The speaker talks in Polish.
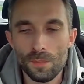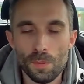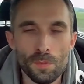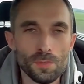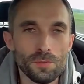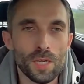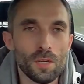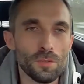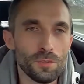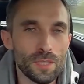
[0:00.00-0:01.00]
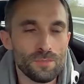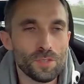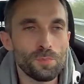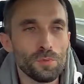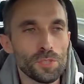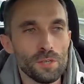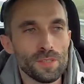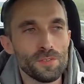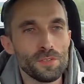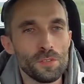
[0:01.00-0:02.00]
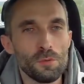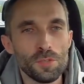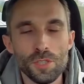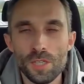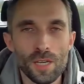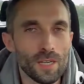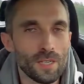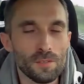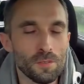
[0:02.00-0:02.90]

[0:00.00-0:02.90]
Po prostu jak on to zawsze puszcza na swoich głośnikach,